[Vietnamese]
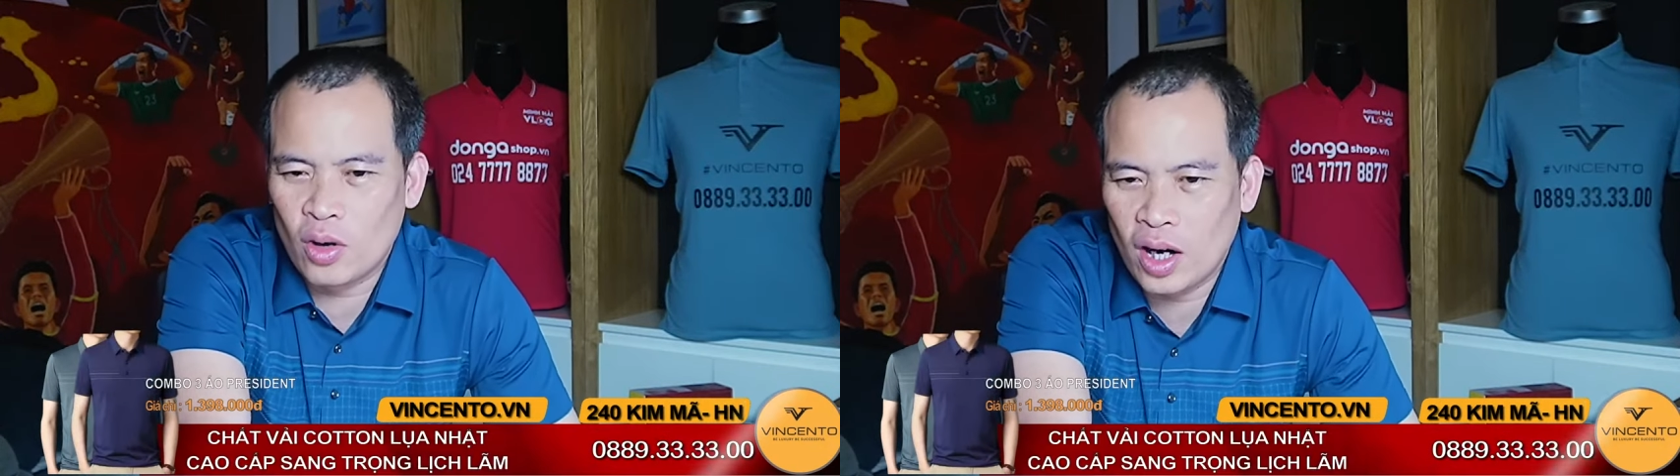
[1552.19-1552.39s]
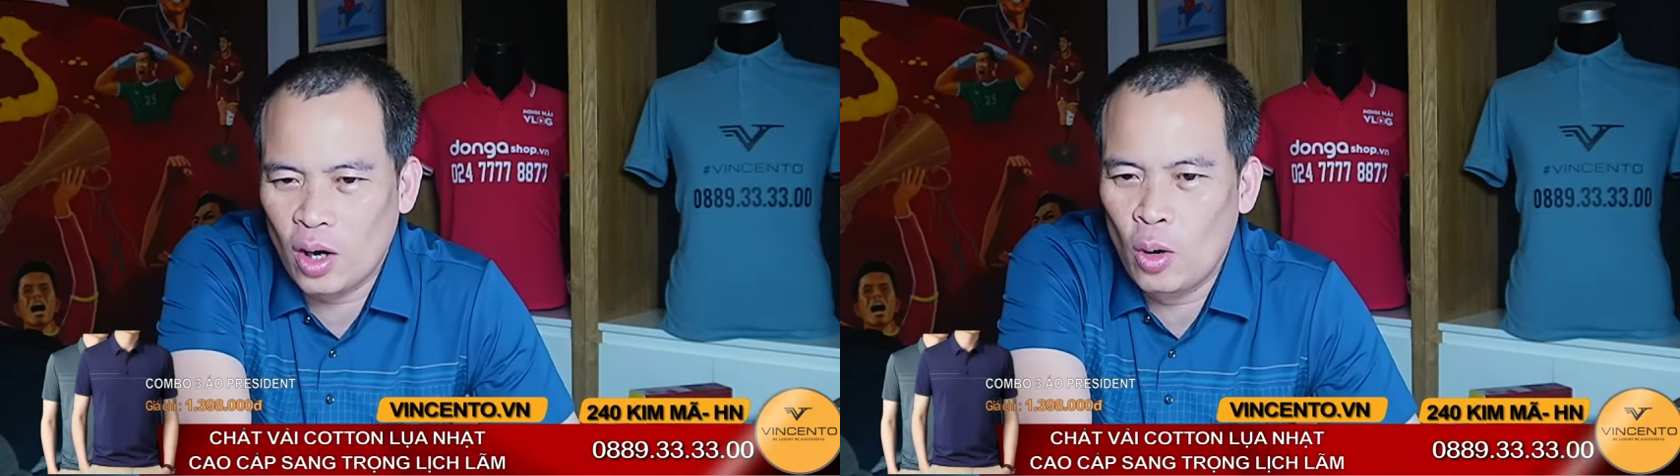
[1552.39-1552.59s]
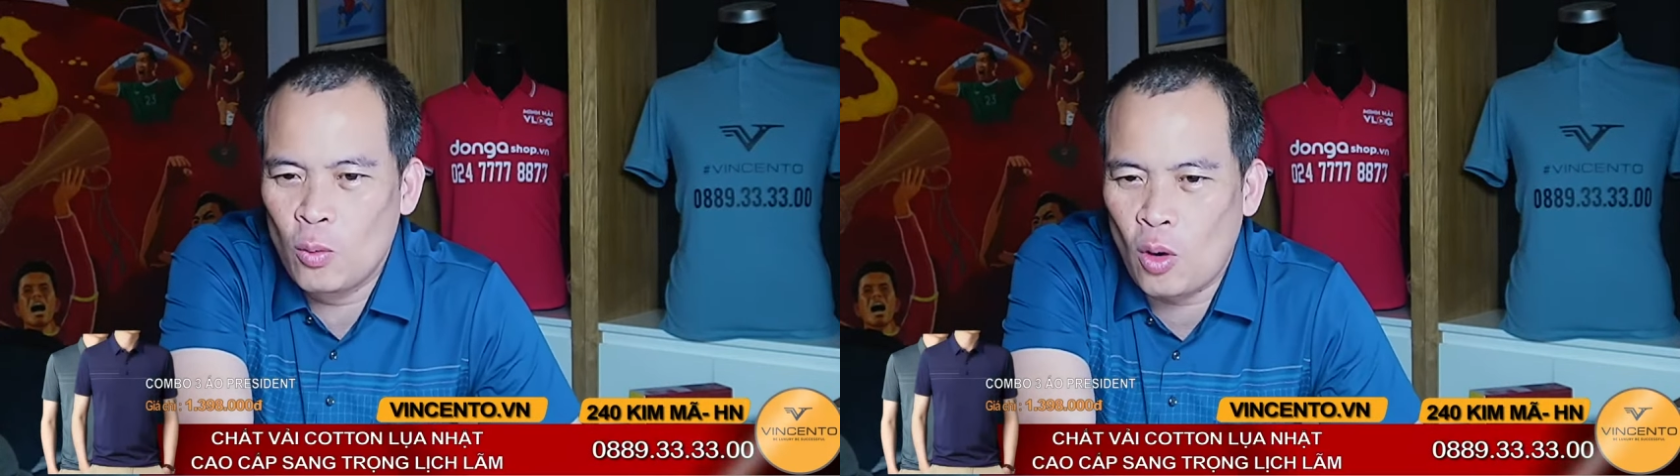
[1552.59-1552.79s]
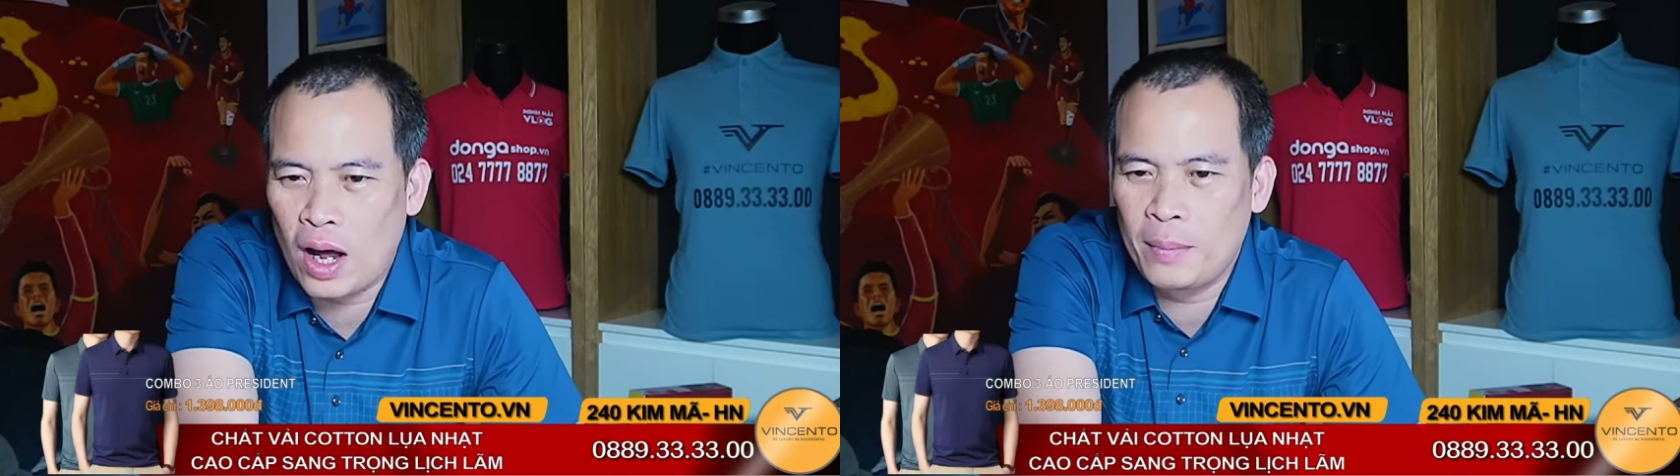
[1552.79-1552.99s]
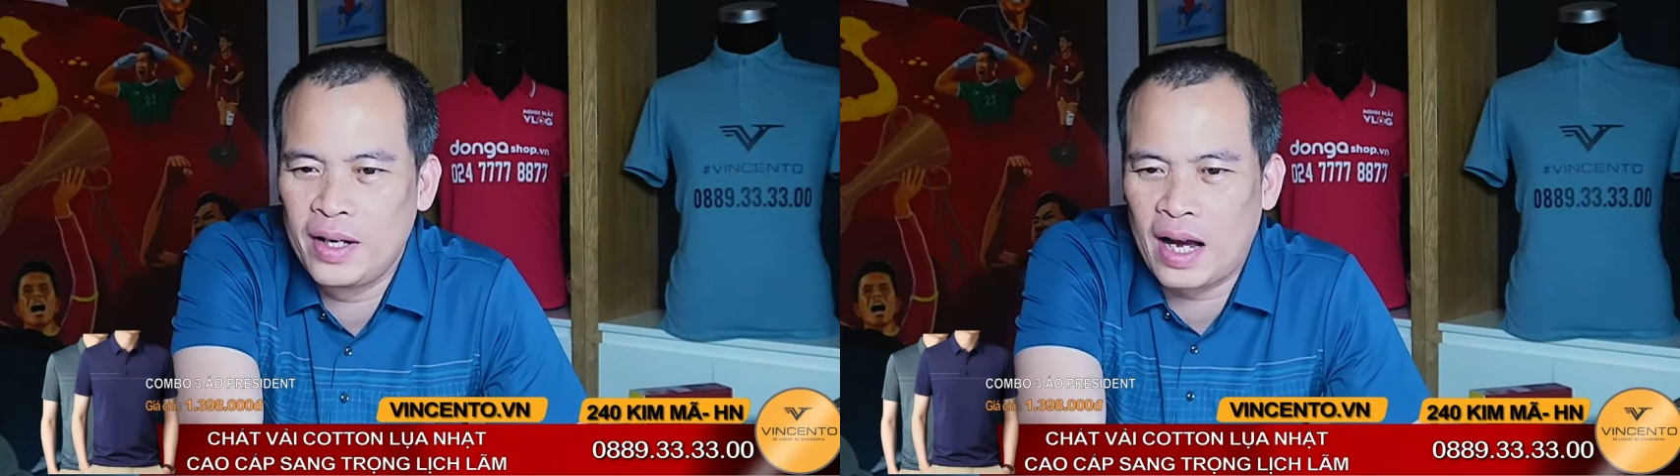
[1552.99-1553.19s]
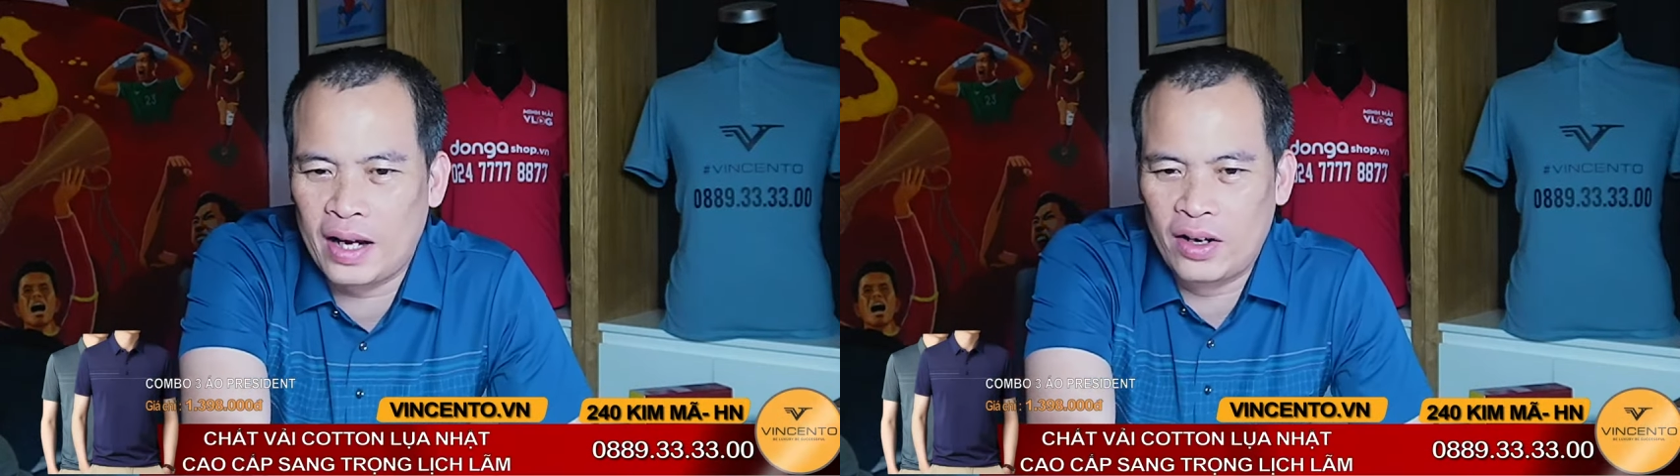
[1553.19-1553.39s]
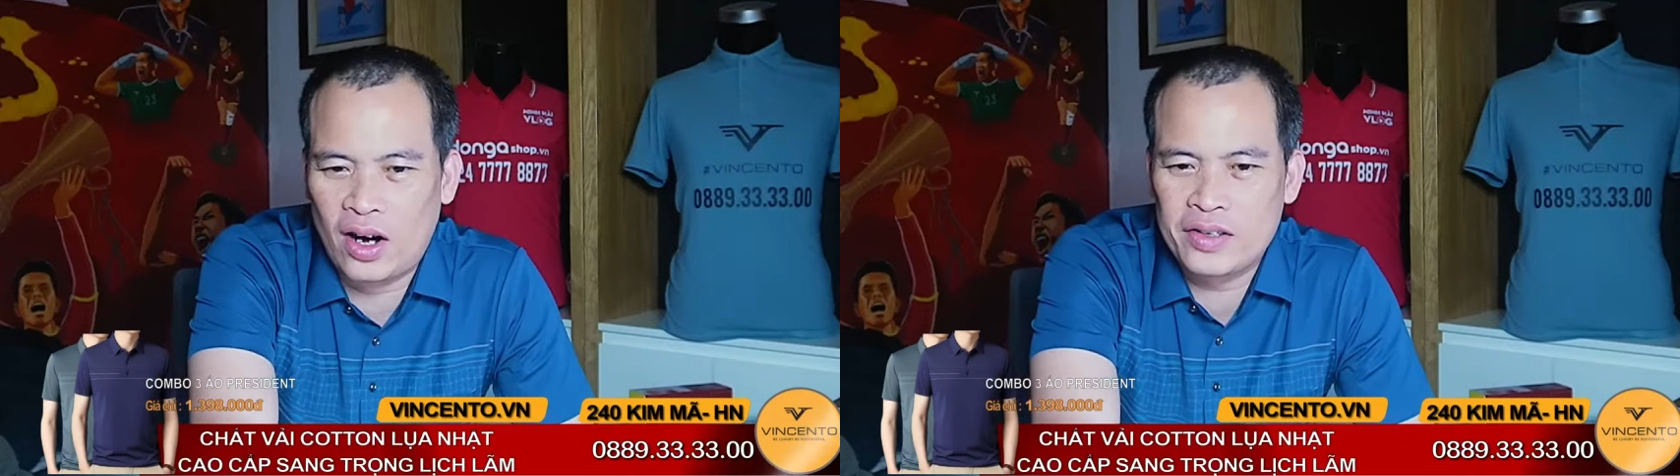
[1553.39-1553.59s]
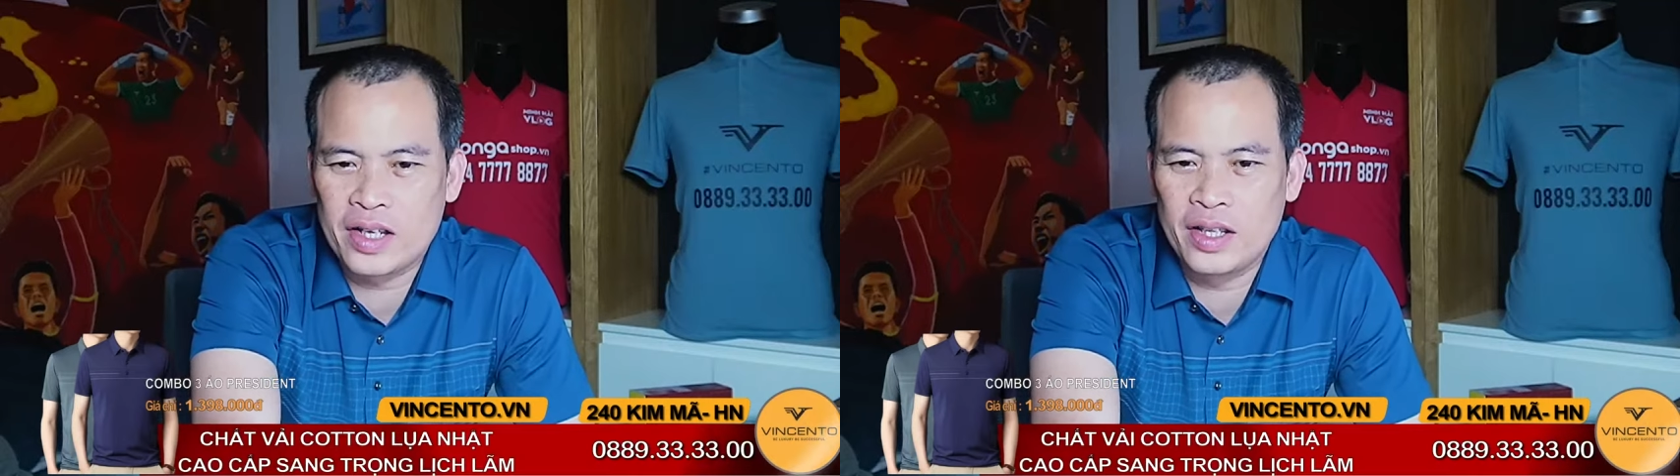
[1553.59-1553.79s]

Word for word: có nói là hôm qua Minh Hải nói sẽ